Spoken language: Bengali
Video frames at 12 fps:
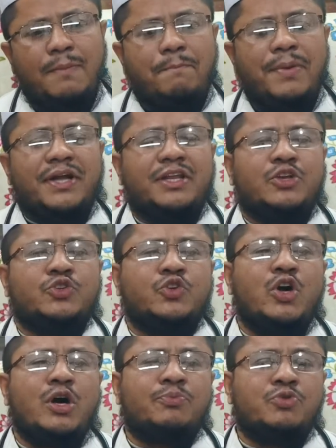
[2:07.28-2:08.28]
পেটের
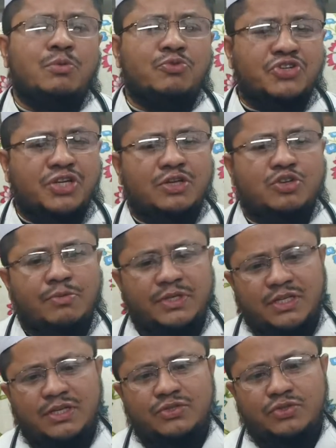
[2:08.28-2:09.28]
সব সমস্যার
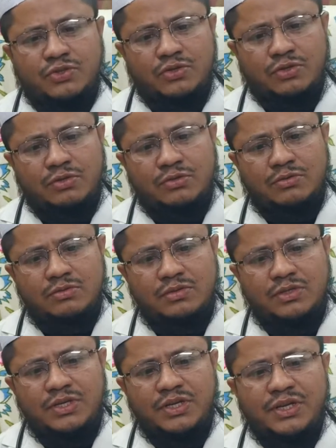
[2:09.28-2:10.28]
সমাধানের জন্য
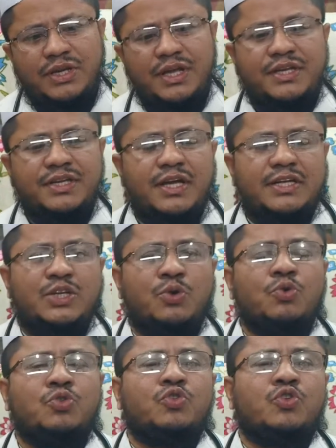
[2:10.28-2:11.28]
এটি একটি
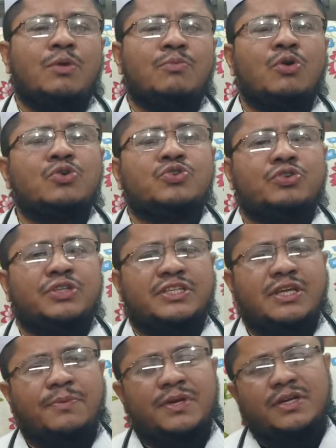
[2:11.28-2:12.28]
উত্তম ঔষধ
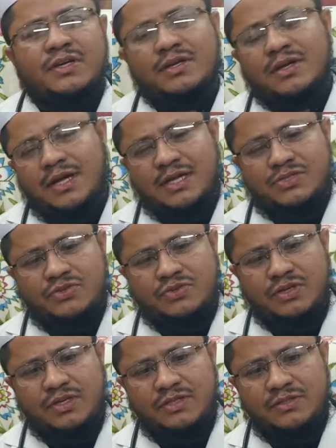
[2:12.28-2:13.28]
হিসেবে কাজ
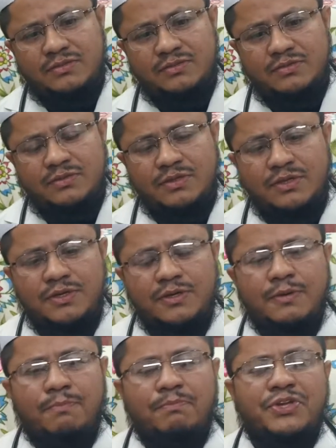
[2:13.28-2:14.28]
করে
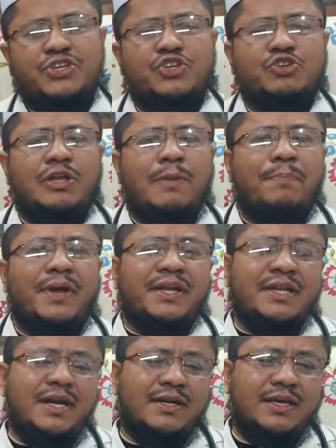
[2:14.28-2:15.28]
বিশেষ করে পেট
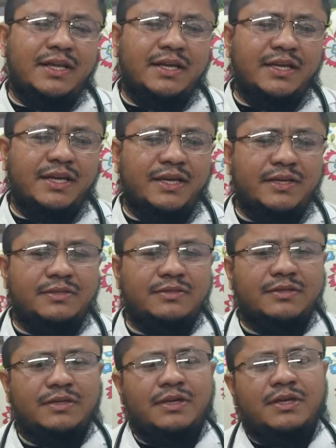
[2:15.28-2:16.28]
ঠান্ডা রাখে
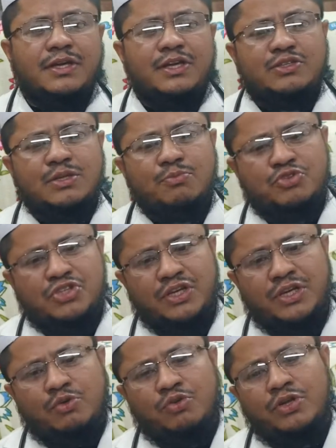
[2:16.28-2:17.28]
ইসুর
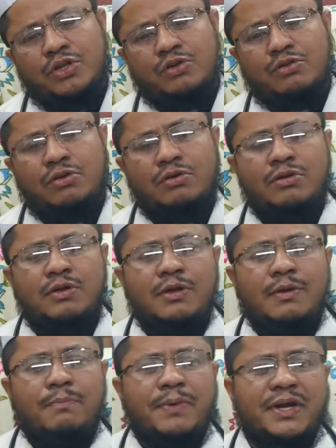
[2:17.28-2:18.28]
বসি অন্যান্য
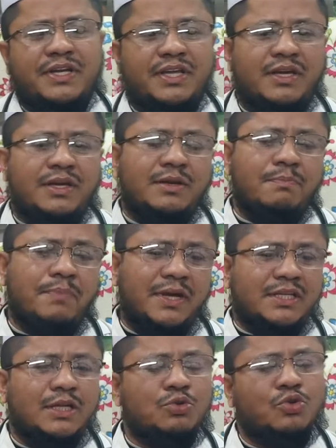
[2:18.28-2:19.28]
পেটে
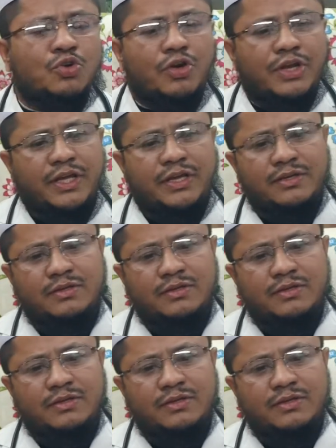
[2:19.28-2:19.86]
ব্যথা দূর করে